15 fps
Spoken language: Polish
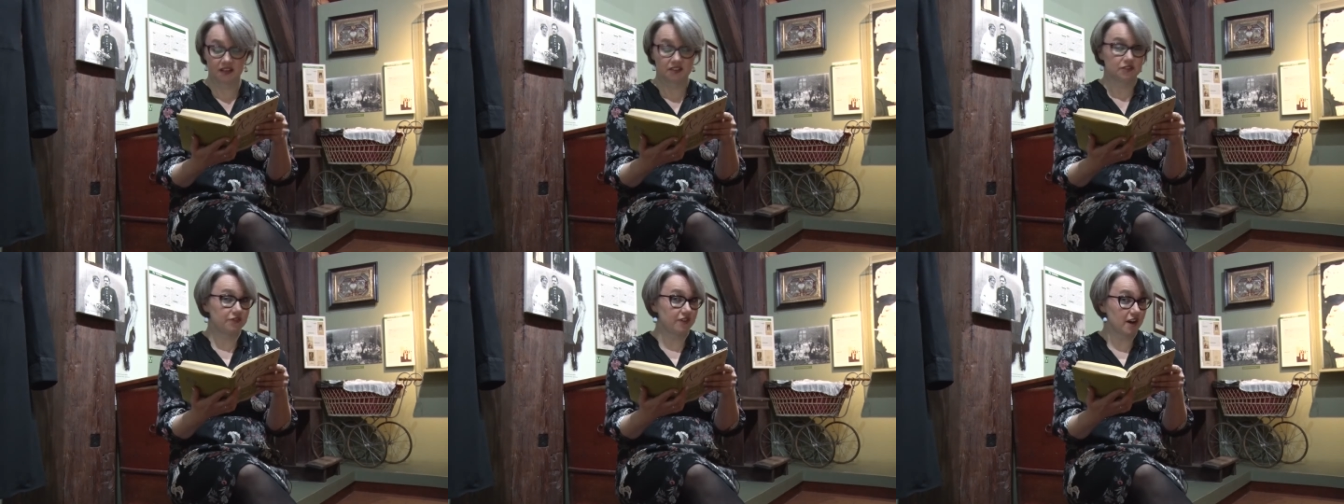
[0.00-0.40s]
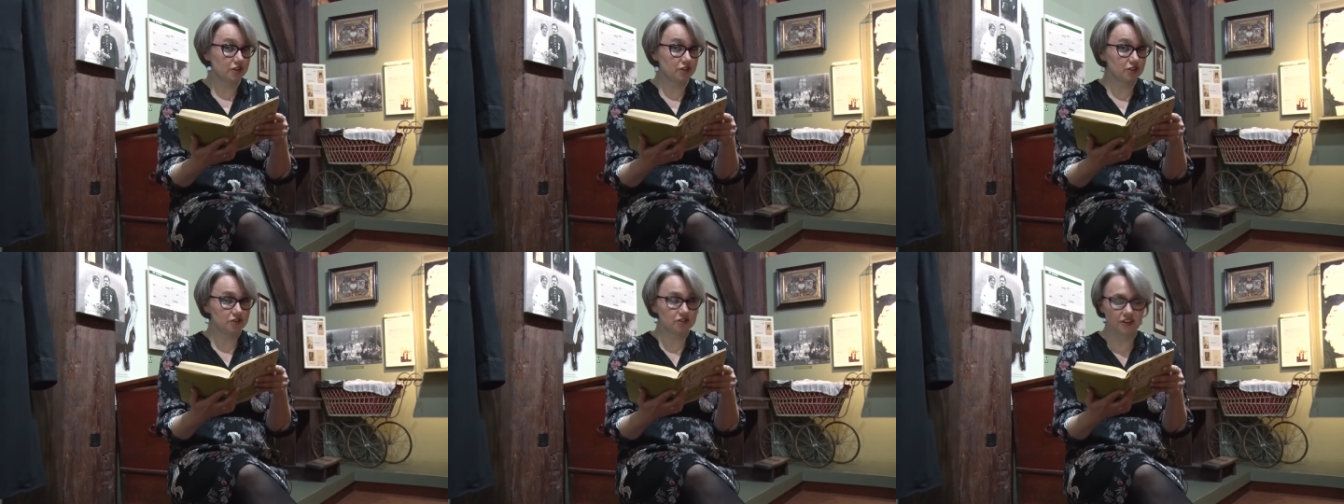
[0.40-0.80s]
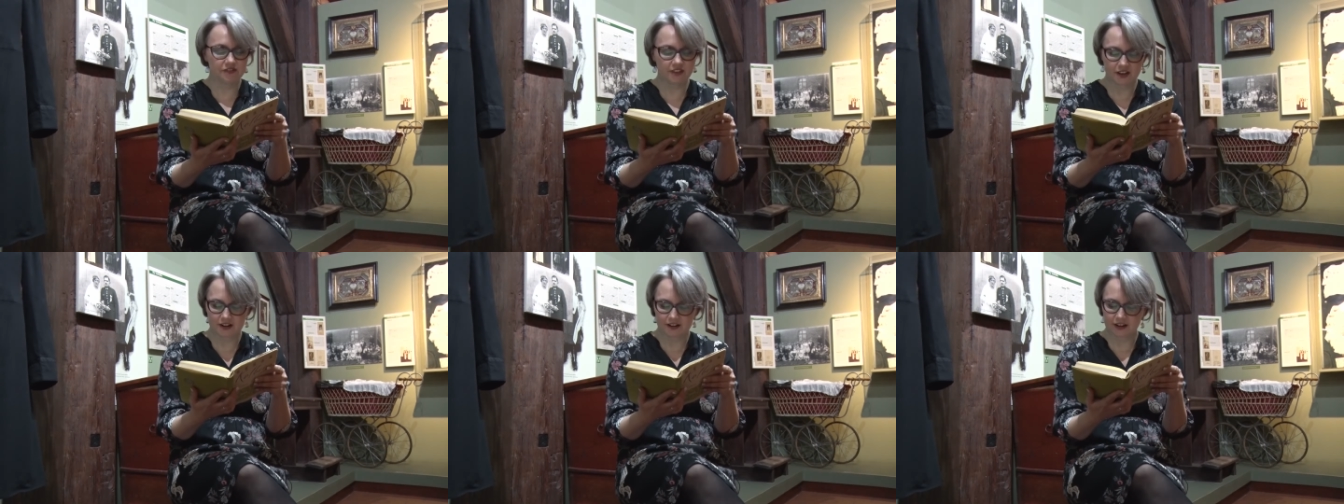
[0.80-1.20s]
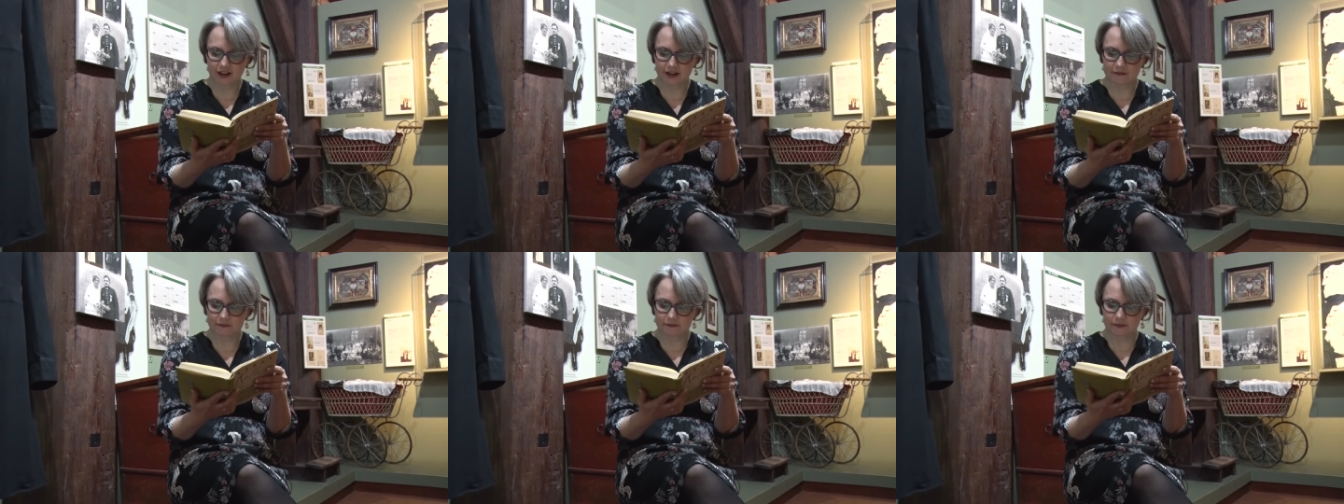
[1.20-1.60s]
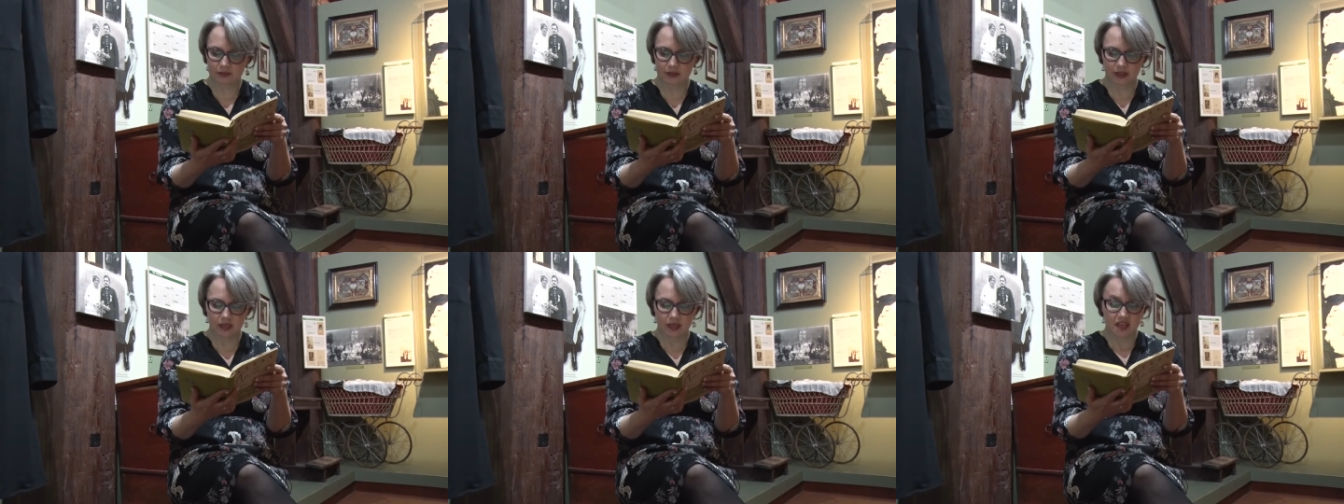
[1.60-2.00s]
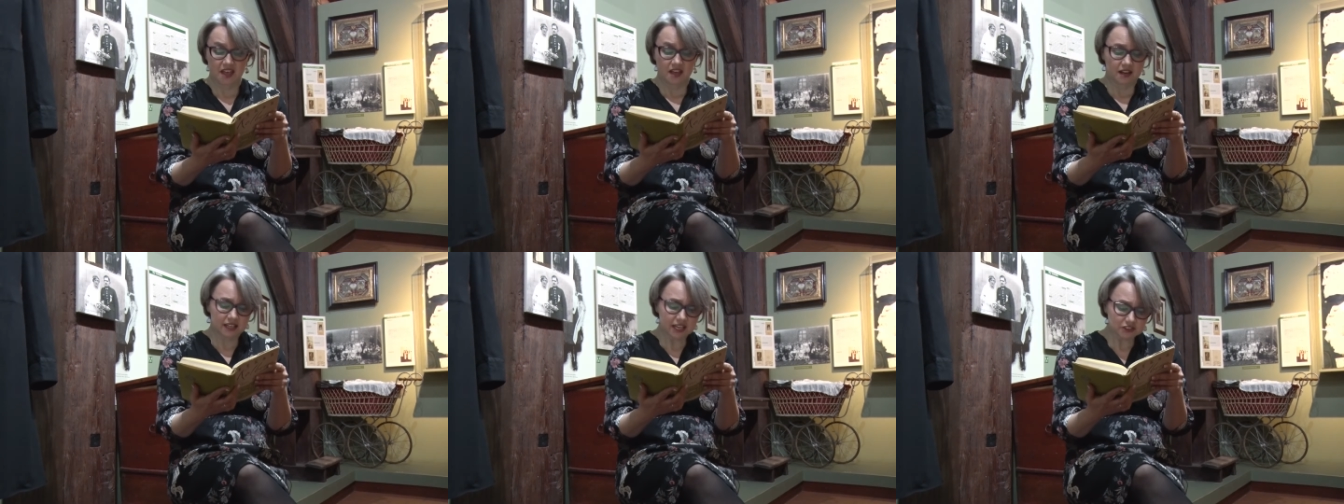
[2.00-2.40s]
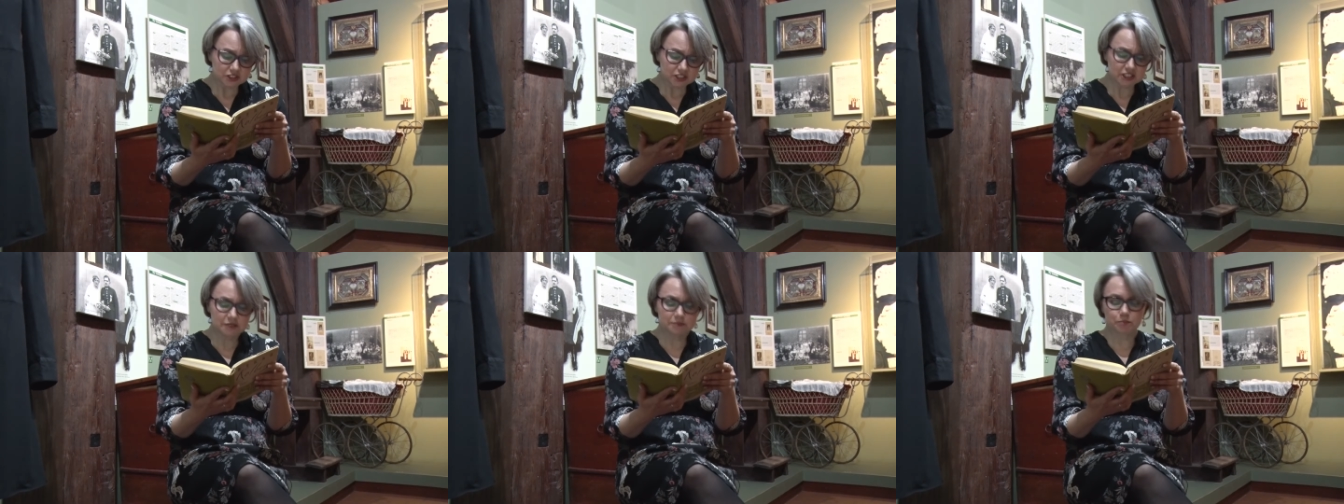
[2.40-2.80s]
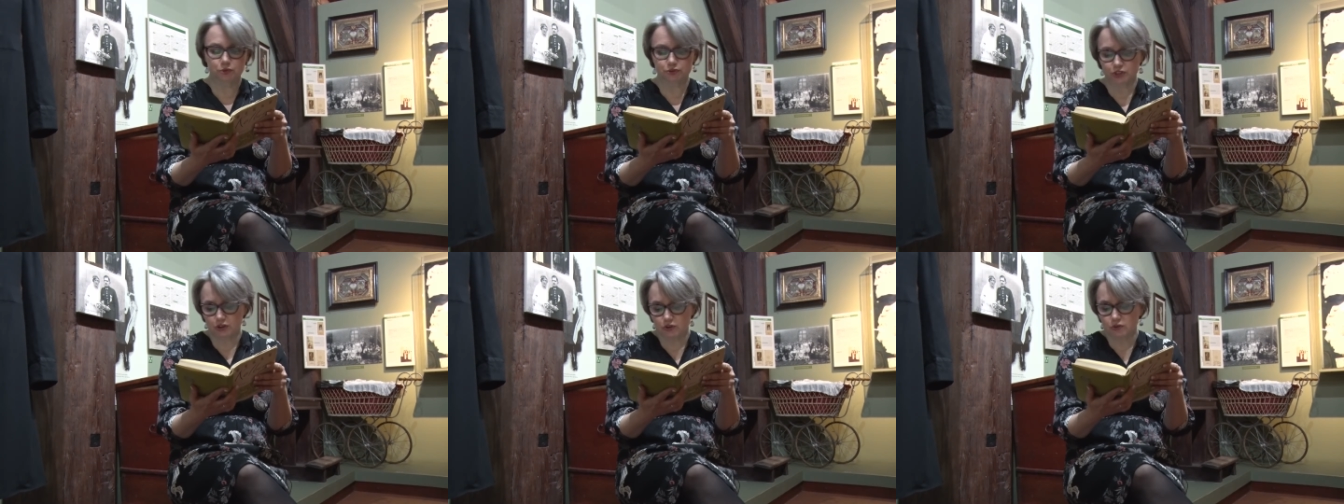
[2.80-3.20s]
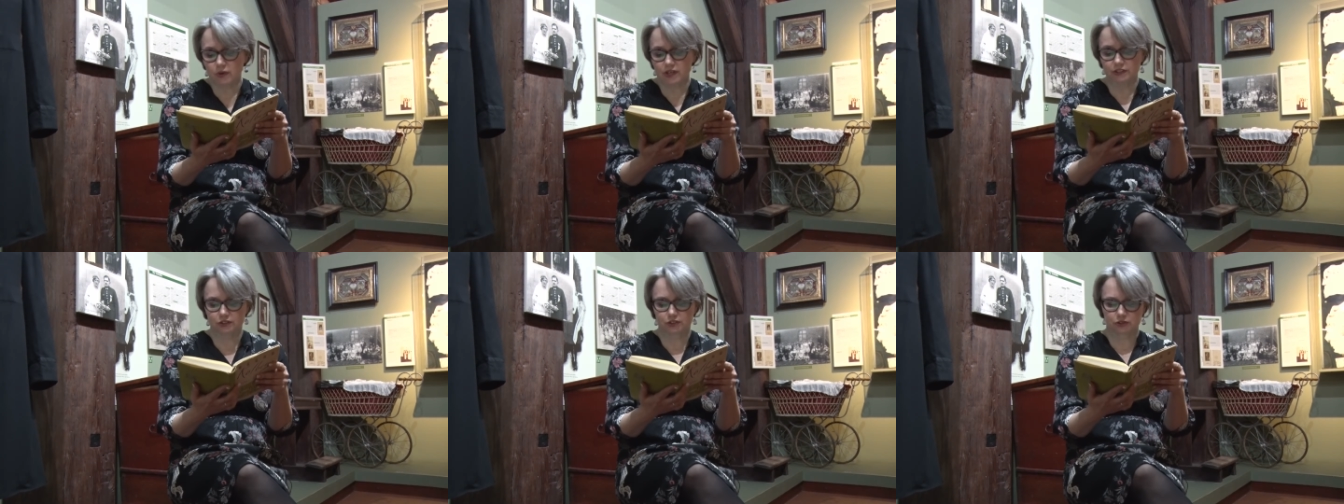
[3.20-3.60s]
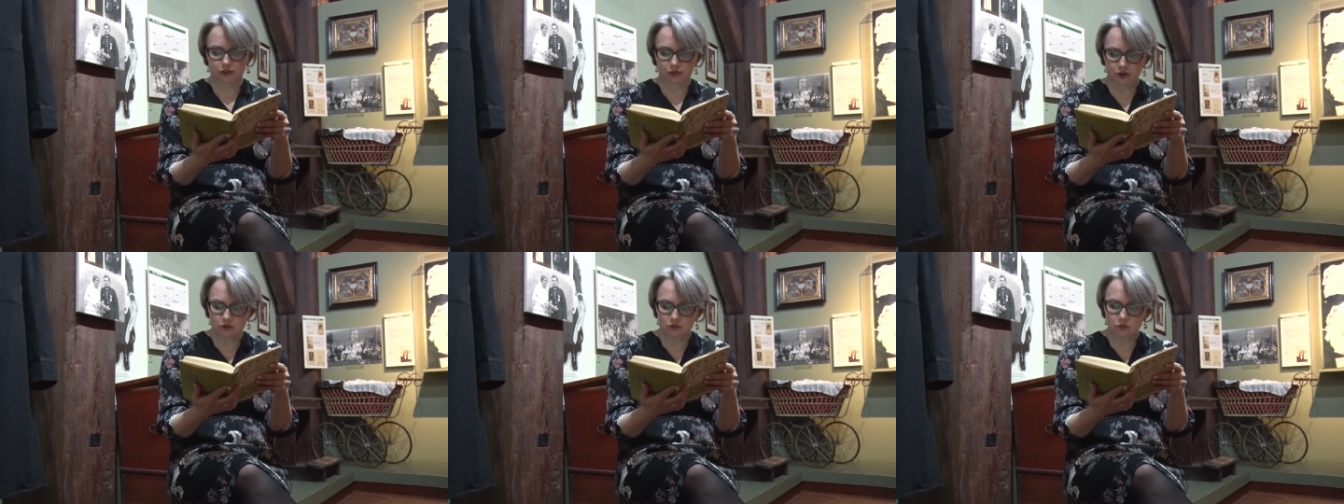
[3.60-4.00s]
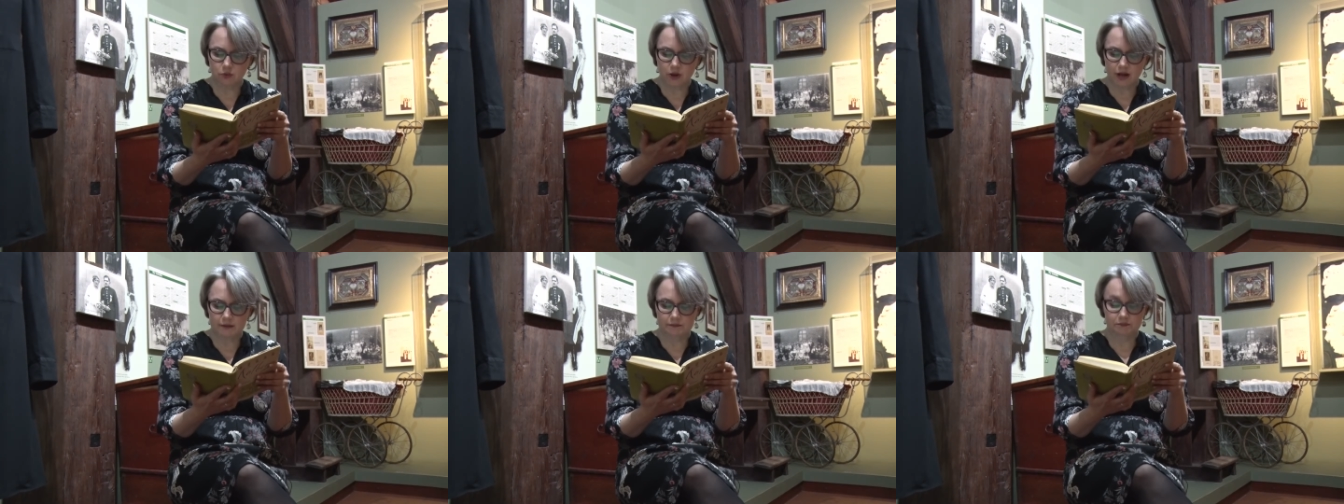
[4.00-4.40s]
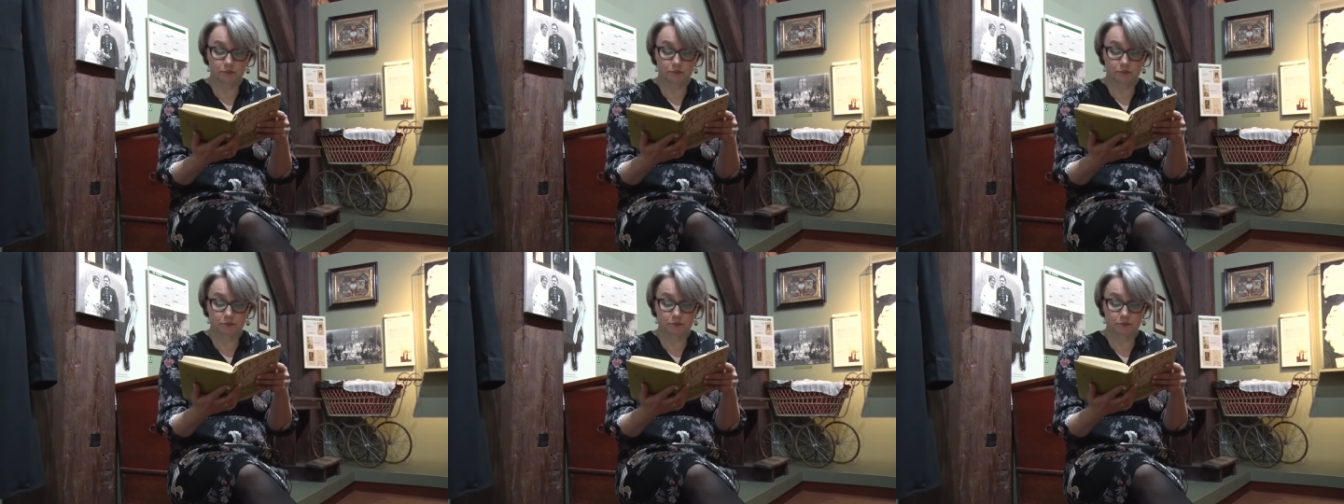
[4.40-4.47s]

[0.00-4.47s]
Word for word: Twarz niewielka, raczej pociągła niż okrągła,